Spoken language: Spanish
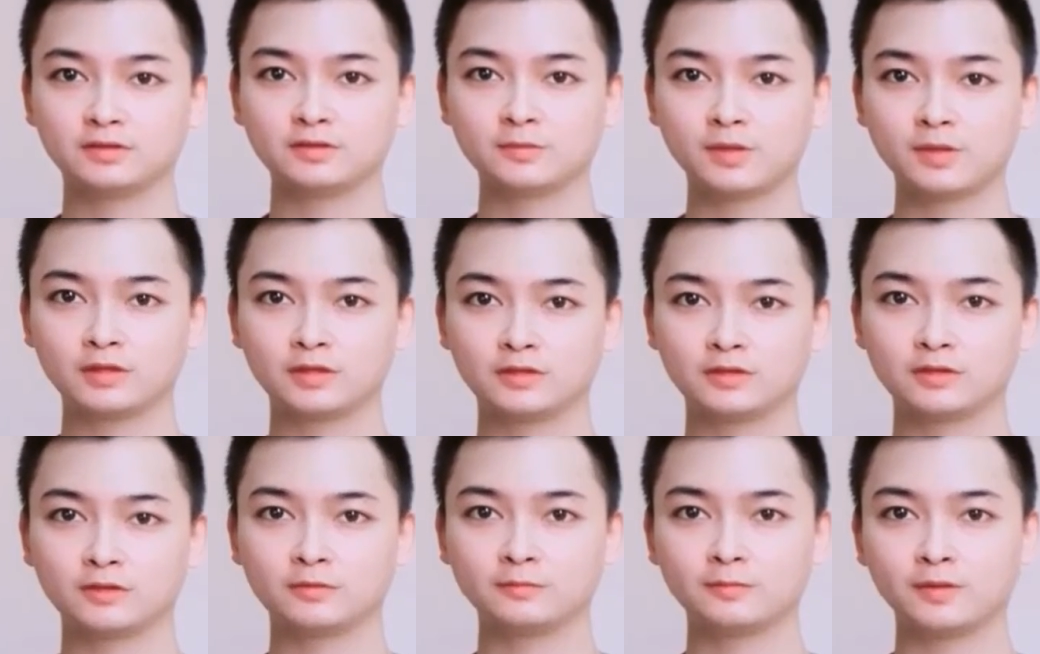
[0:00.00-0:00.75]
un
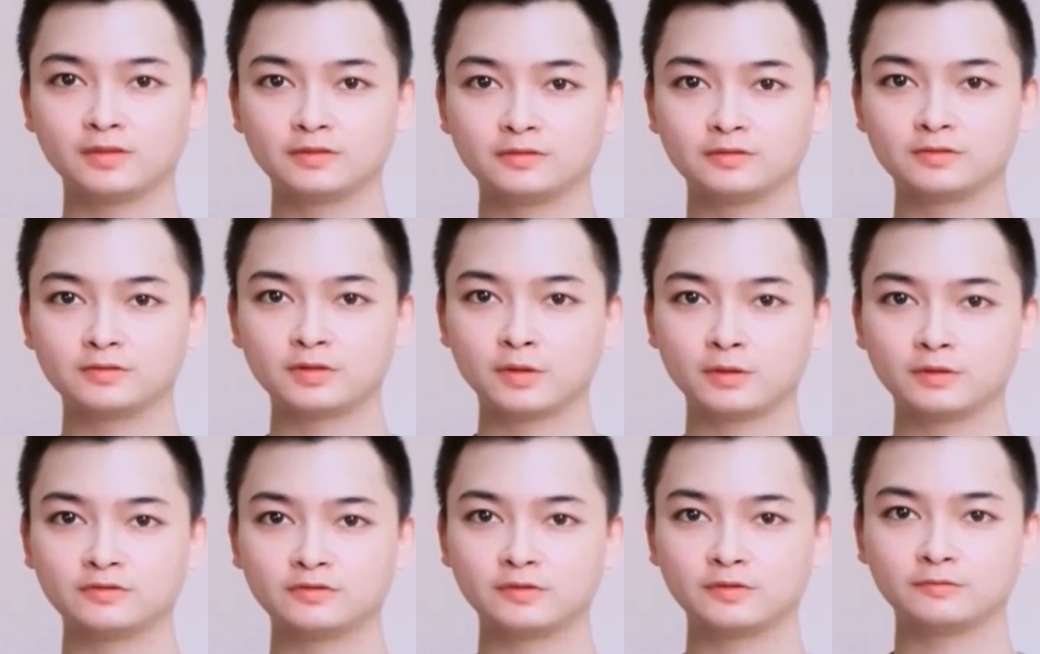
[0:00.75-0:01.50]
cuerpo de
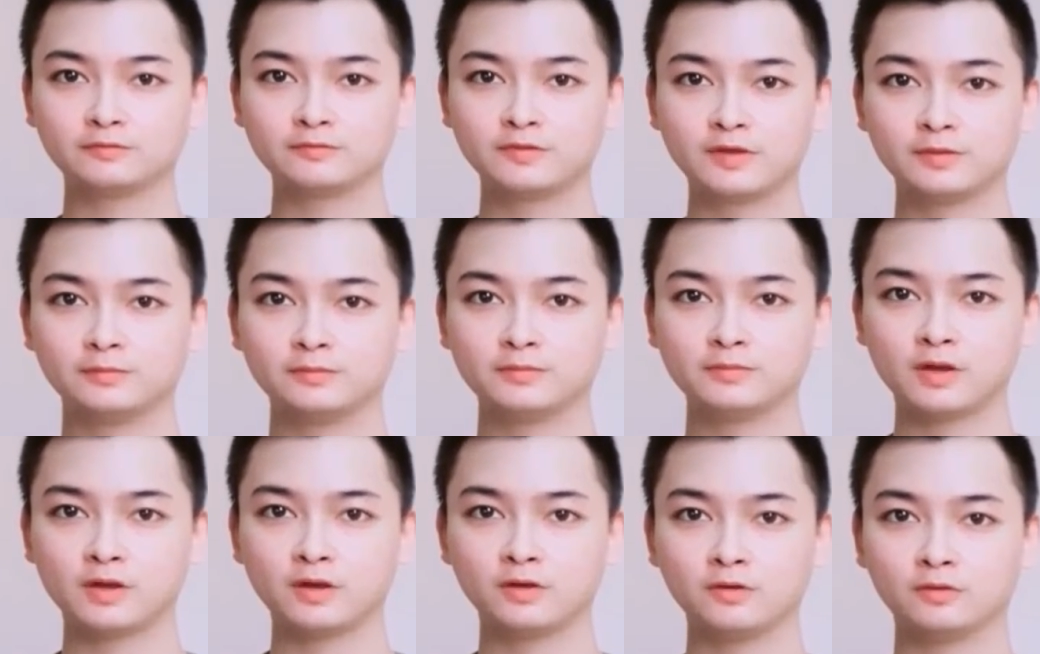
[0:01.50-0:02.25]
envidia que
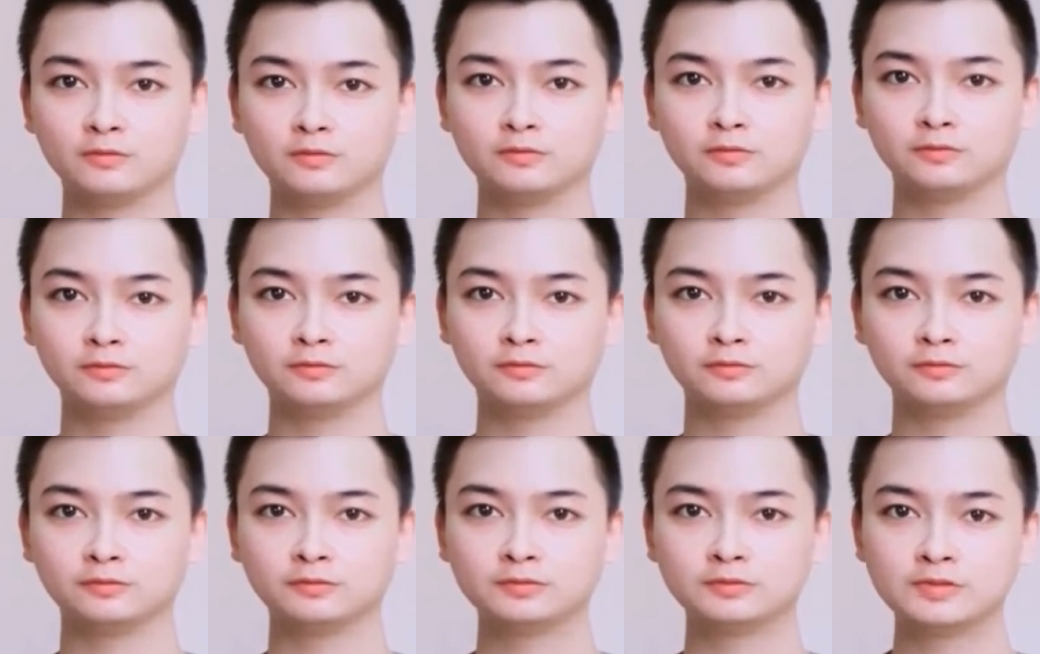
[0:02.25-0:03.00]
presume en redes
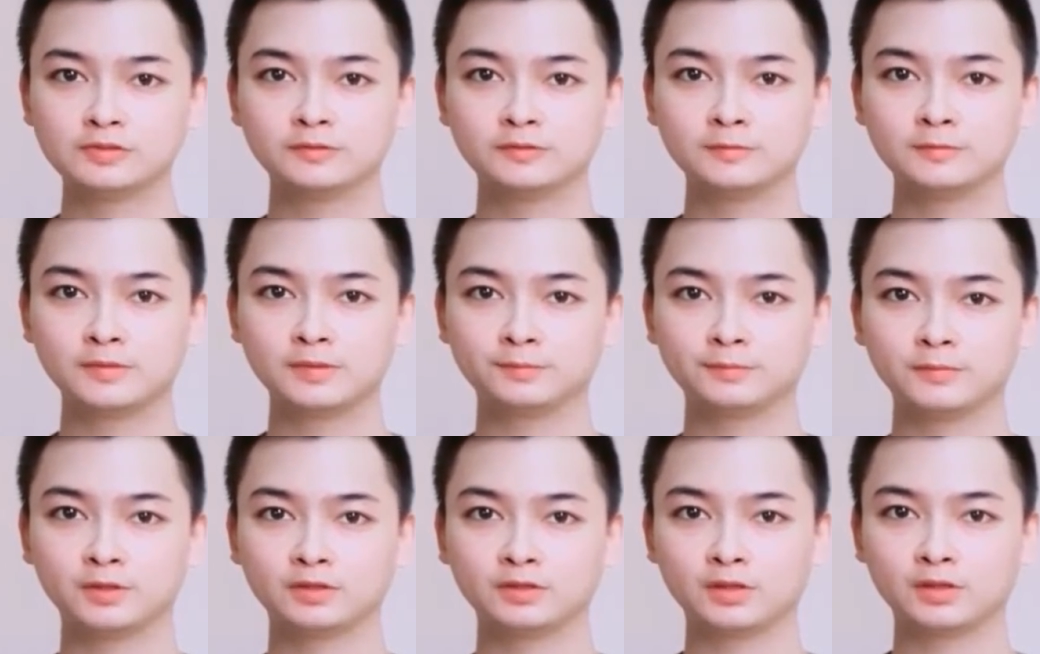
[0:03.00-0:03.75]
sociales y
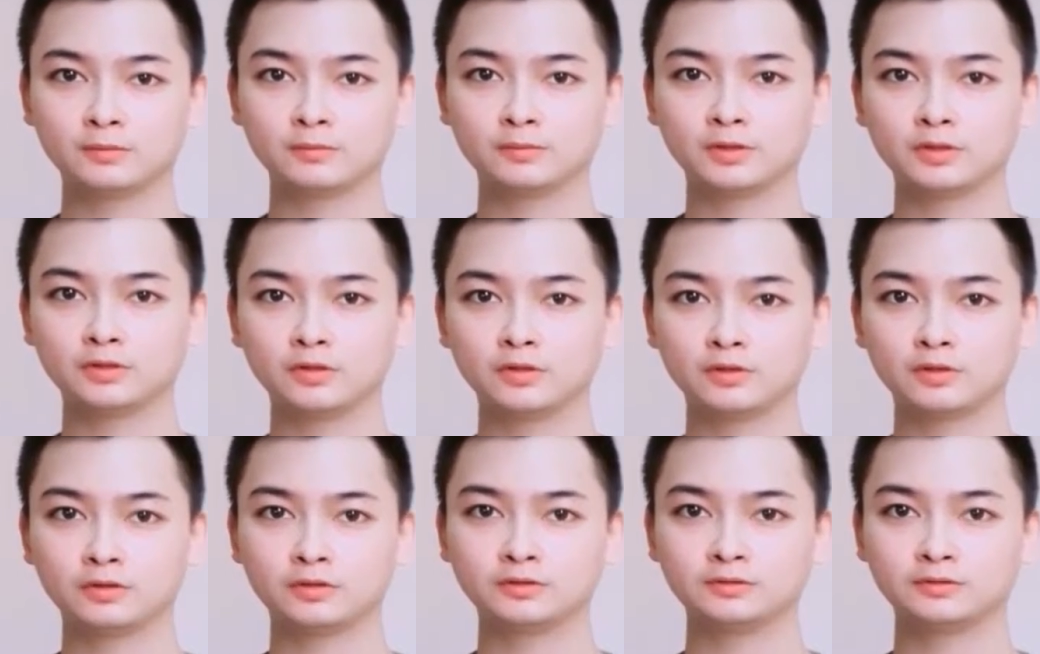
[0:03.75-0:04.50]
disfruta de su
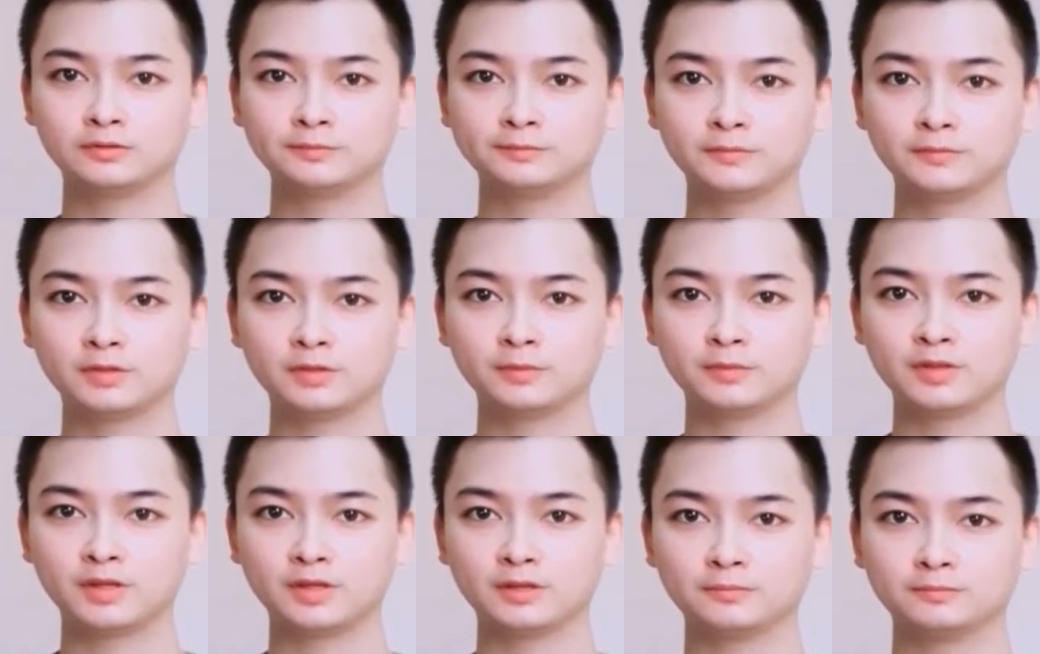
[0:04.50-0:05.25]
hijo
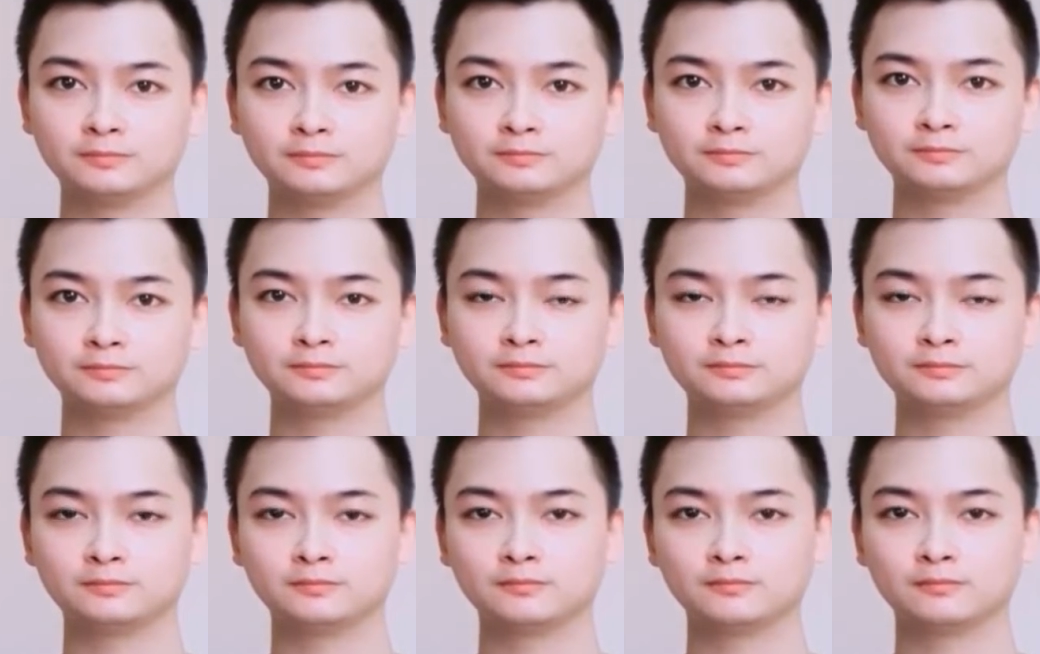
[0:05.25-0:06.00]
Alexander, pero hace
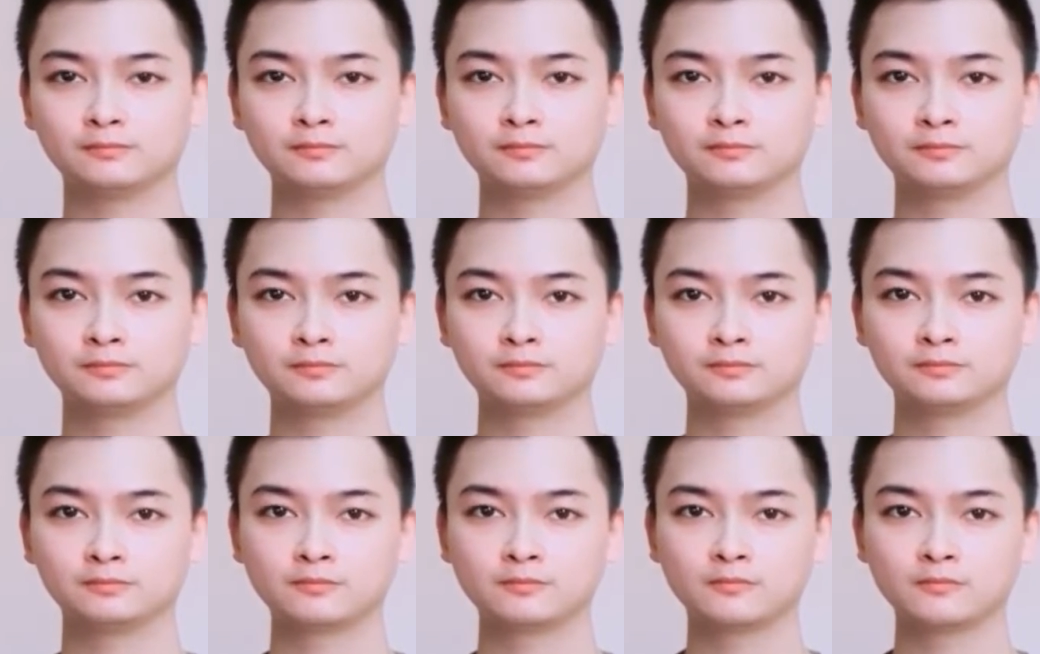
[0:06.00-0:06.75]
años,
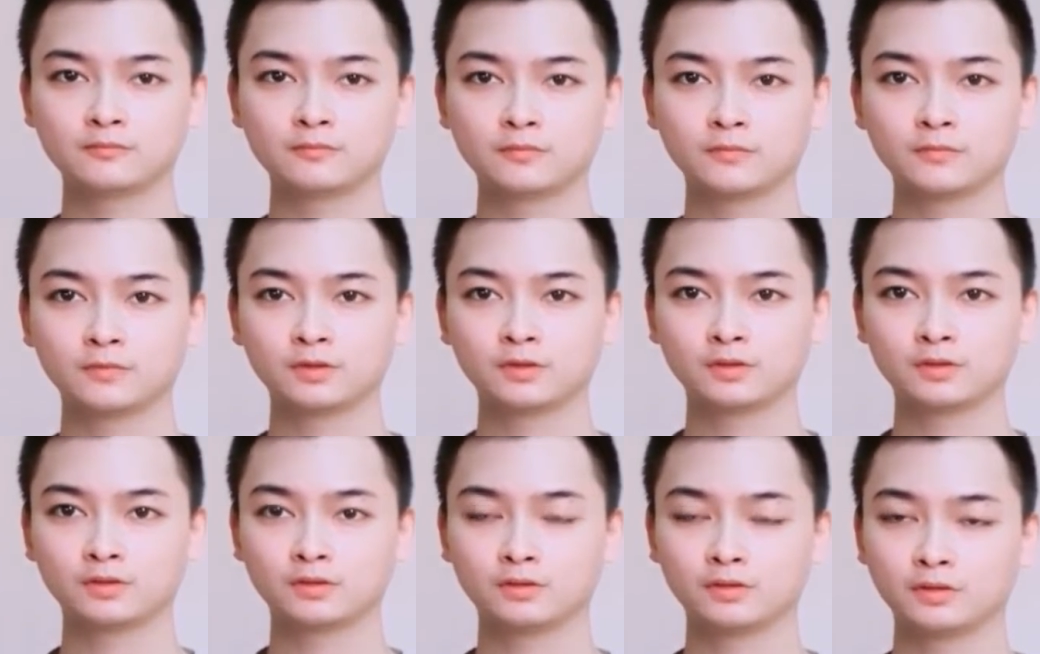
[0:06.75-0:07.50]
cuando intentó
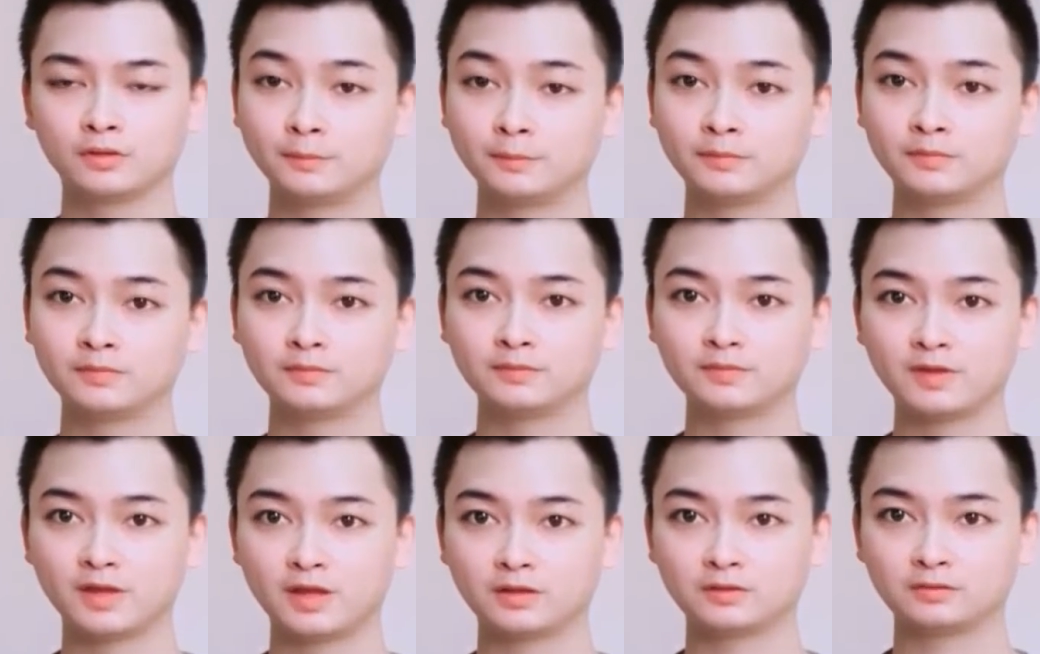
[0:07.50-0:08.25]
formar familia,
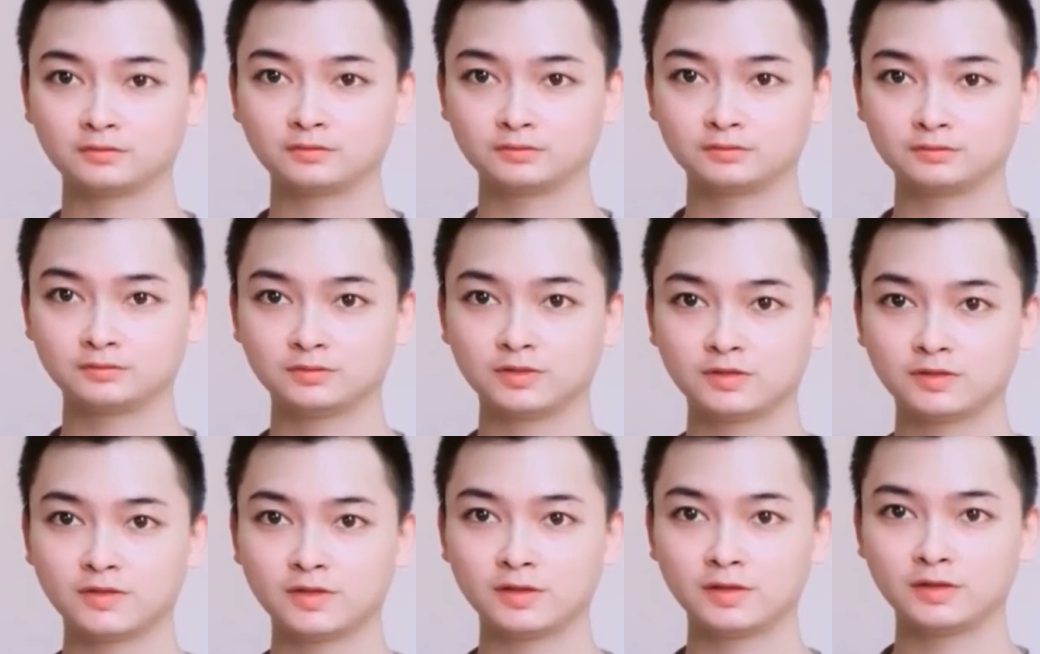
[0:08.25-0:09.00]
pasó por
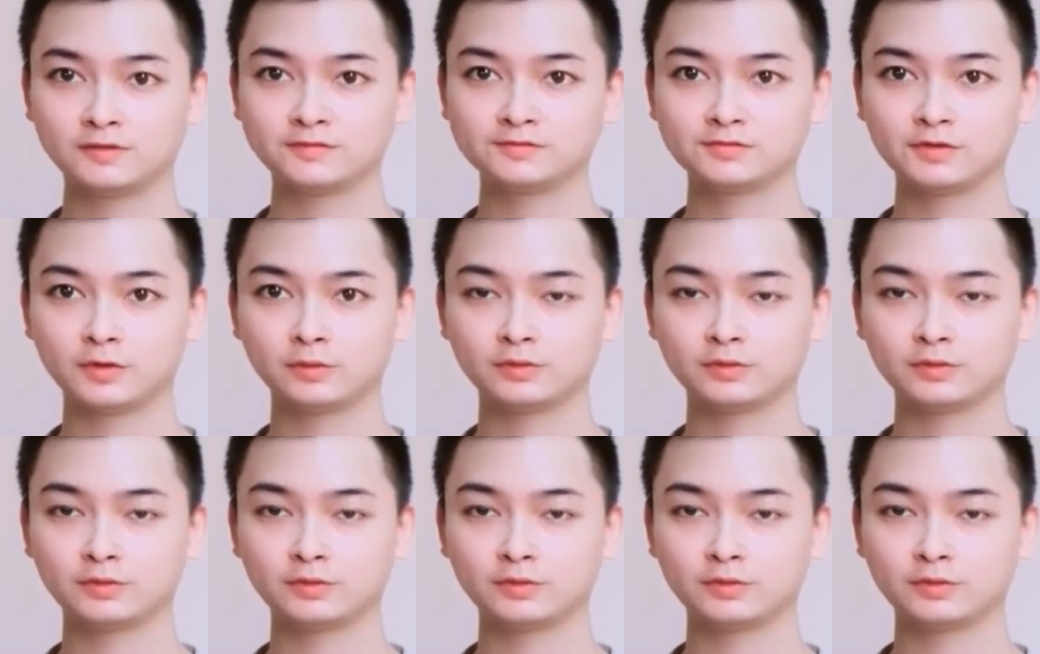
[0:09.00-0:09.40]
tragos.